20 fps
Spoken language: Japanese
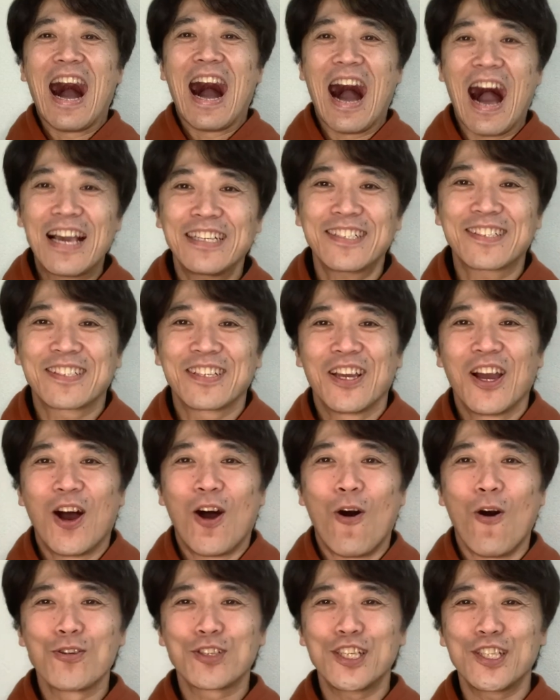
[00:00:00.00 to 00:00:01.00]
はい
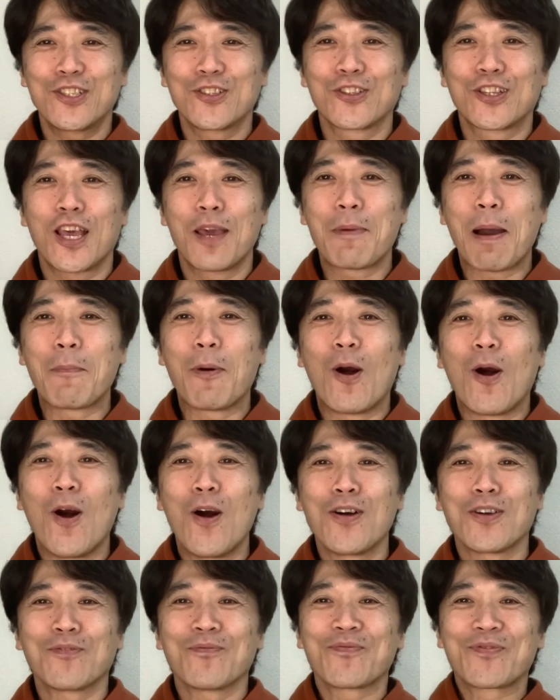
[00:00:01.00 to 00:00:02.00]
本日のテーマ
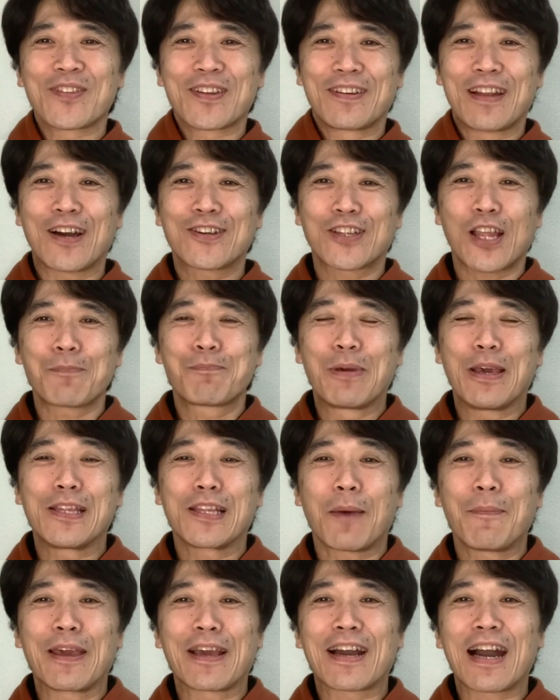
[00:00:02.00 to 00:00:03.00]
も
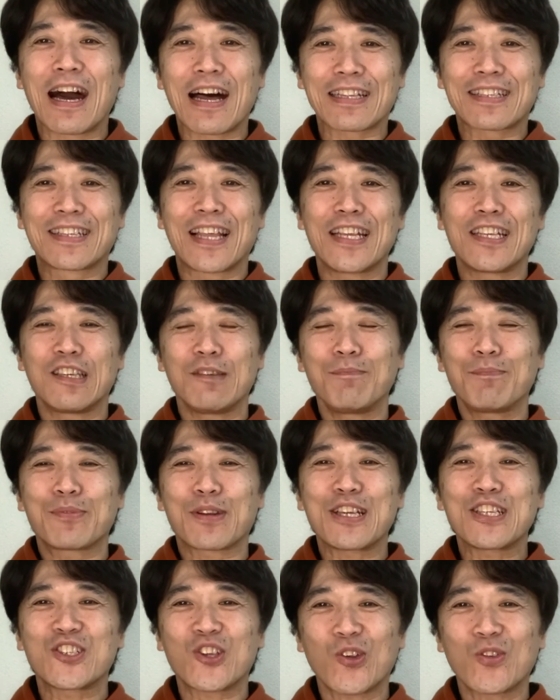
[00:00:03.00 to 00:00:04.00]
ラクタップエンタメ勝手に
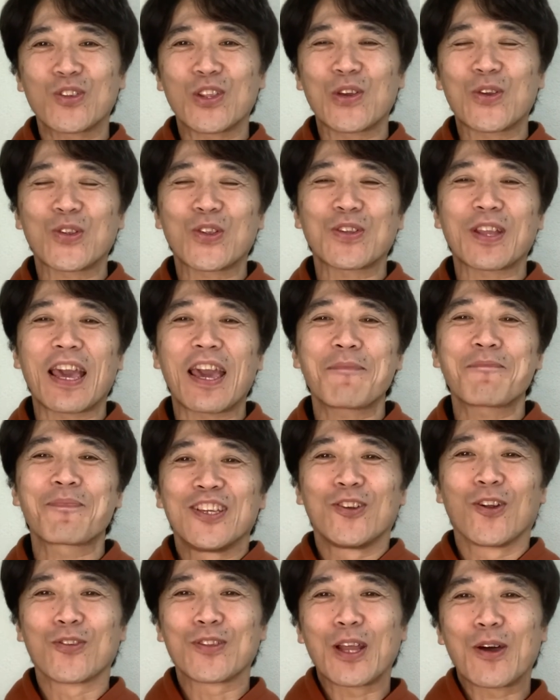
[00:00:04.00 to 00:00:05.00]
インプレッションということで
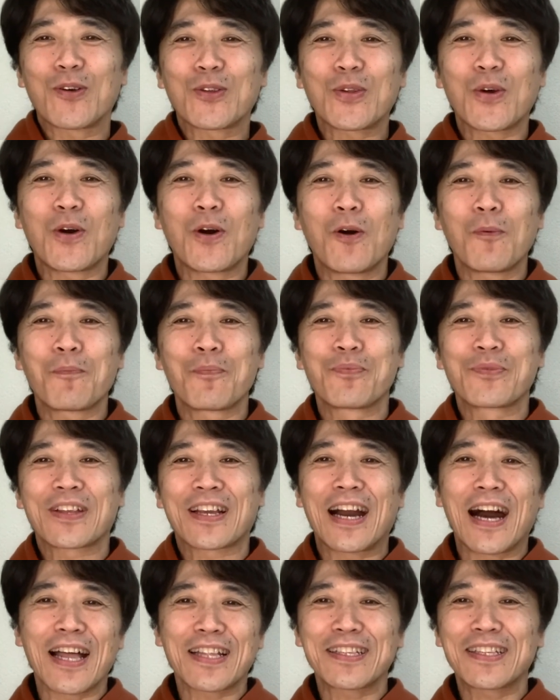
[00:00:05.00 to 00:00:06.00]
いろんなことを
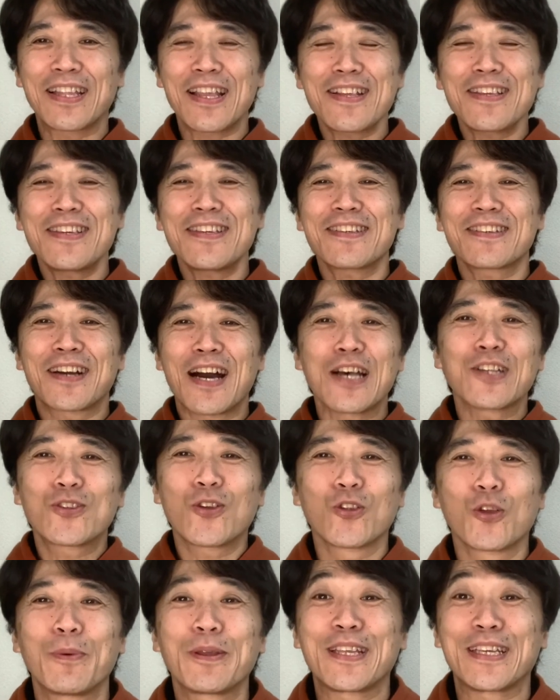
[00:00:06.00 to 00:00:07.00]
勝手に感
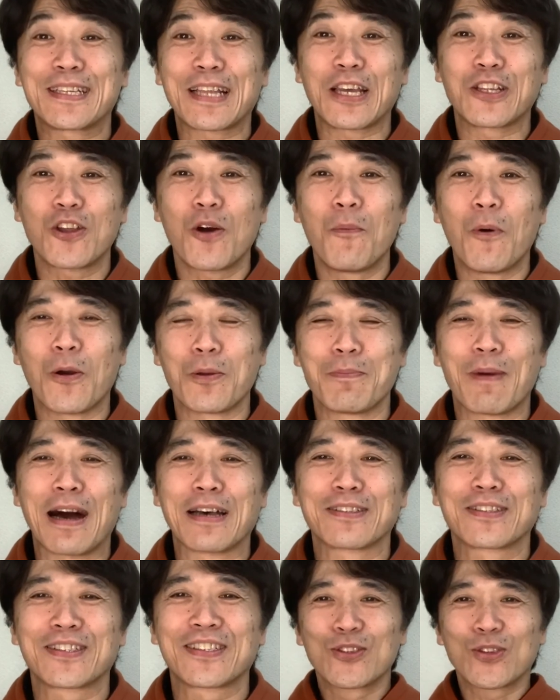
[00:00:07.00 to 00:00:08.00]
想を述べていきたいと思い
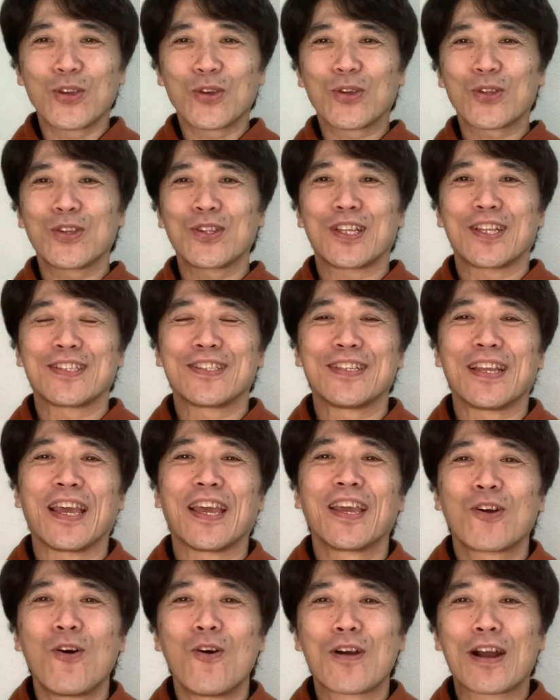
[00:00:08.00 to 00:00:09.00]
ますということでです
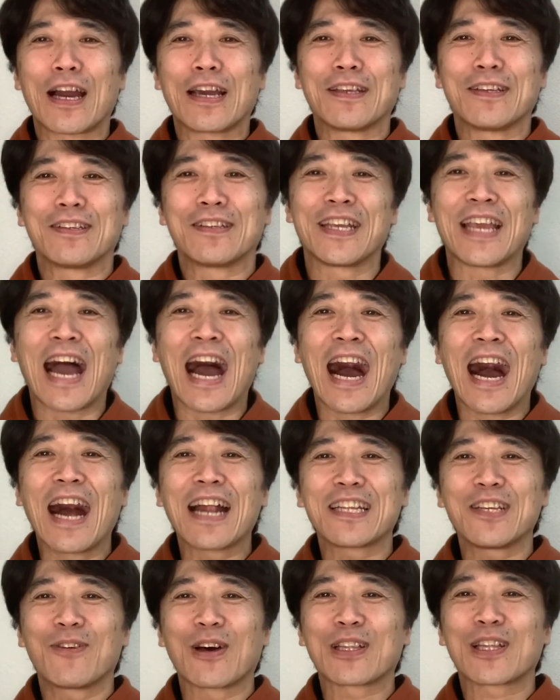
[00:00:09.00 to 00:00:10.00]
ね今回や
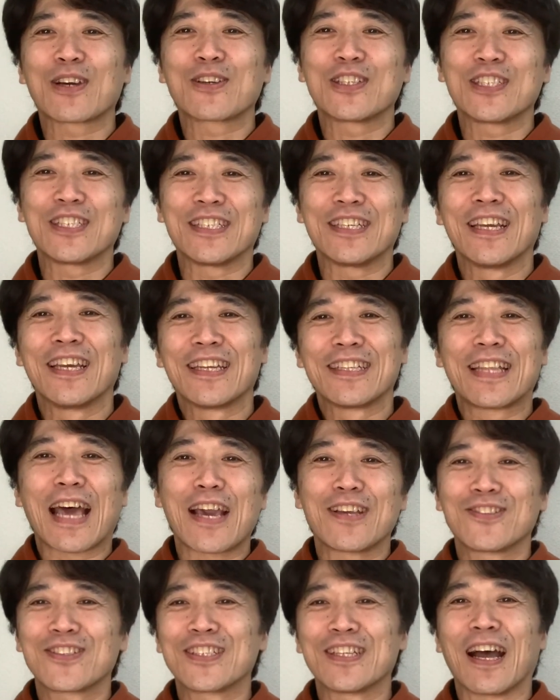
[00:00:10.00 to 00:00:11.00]
はり私
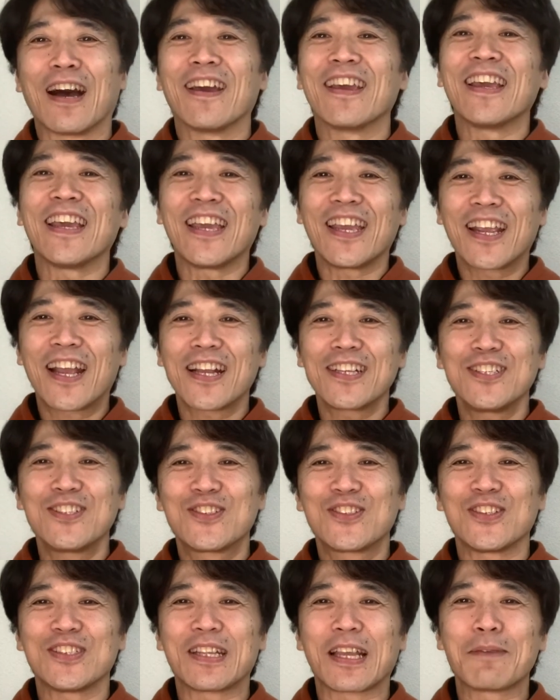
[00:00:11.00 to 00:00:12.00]
大好きな映画に
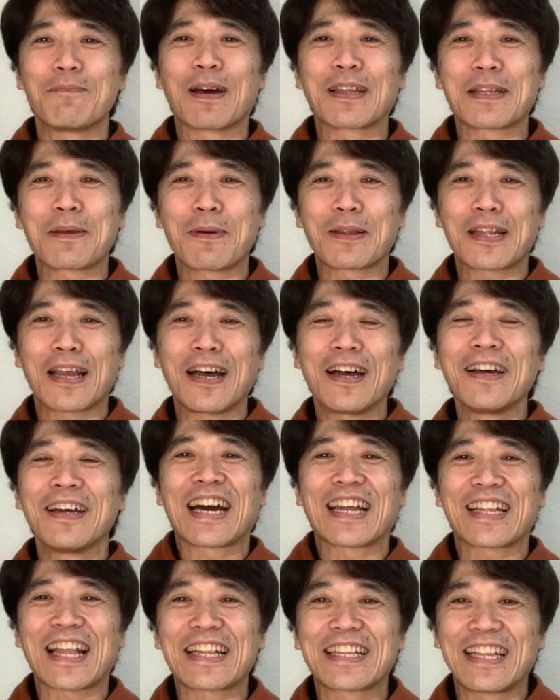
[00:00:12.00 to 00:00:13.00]
ついてまたまた
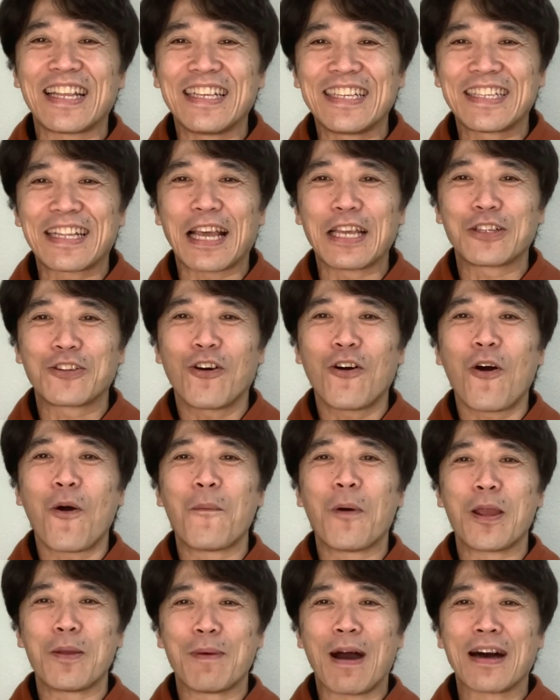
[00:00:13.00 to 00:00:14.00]
語っていきたいと
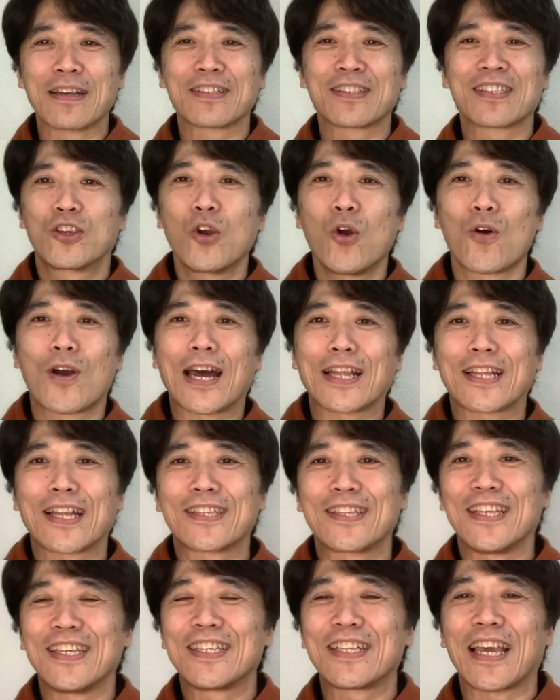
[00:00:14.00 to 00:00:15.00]
思います今日語っ
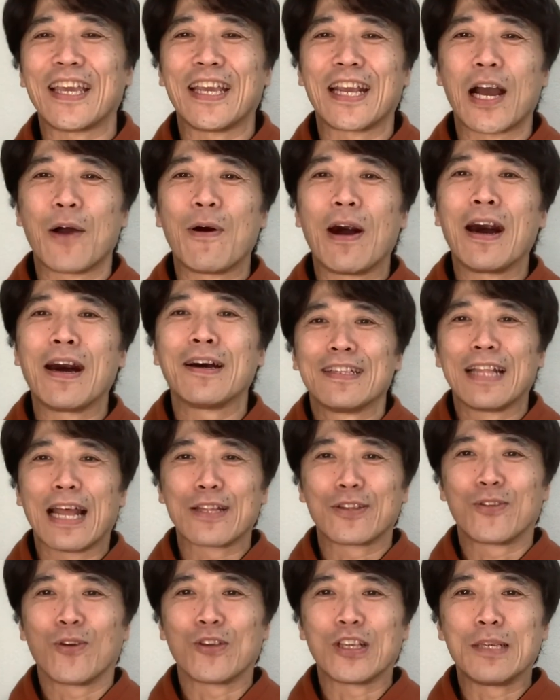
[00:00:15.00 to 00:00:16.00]
ていきたい映画はな
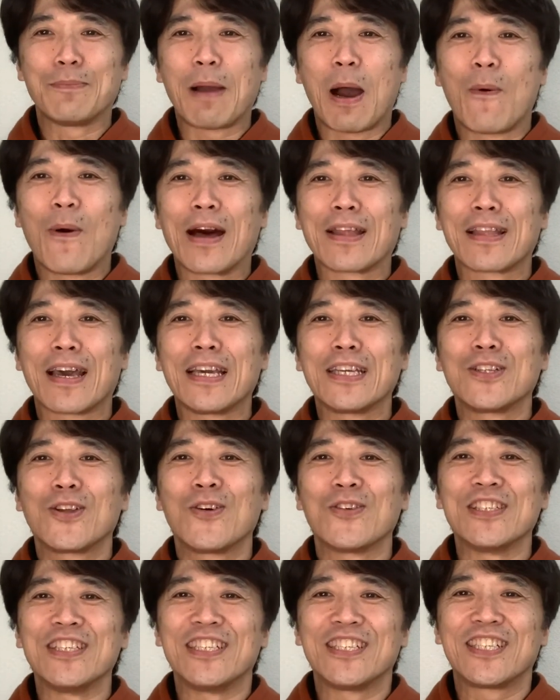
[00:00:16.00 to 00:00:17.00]
んと今話題
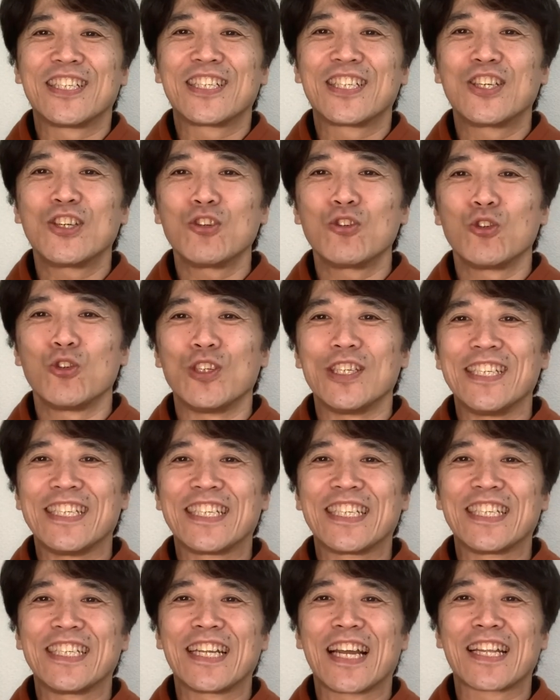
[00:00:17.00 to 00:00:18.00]
の
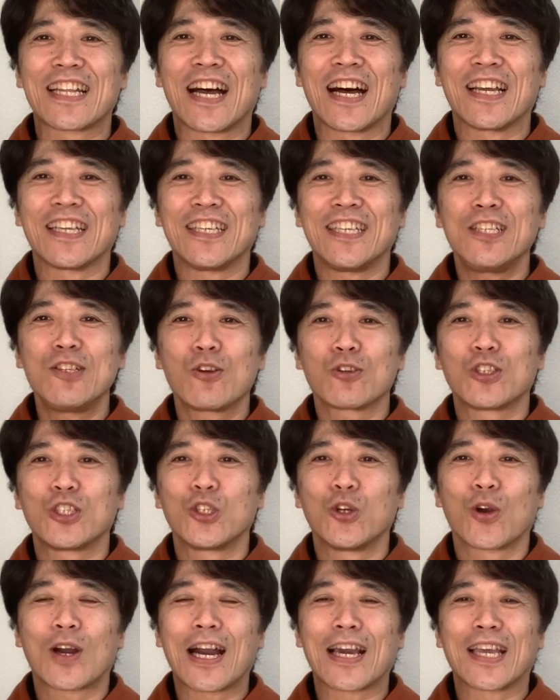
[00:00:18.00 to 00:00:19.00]
1917
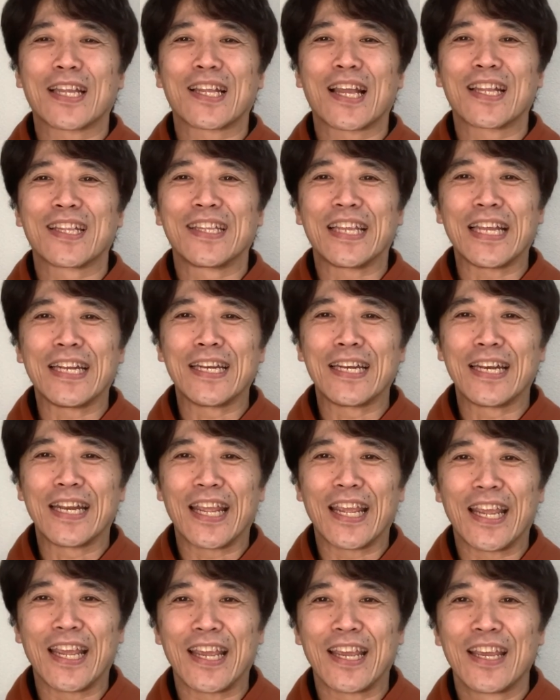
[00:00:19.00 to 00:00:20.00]
命を懸けた伝
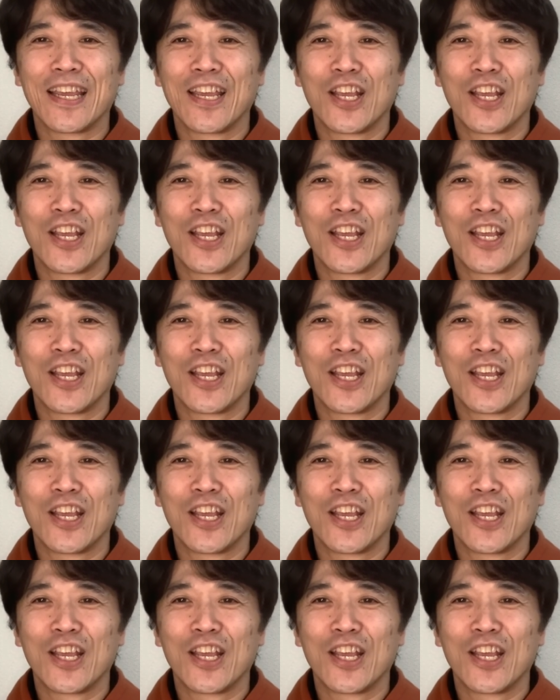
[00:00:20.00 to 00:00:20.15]
令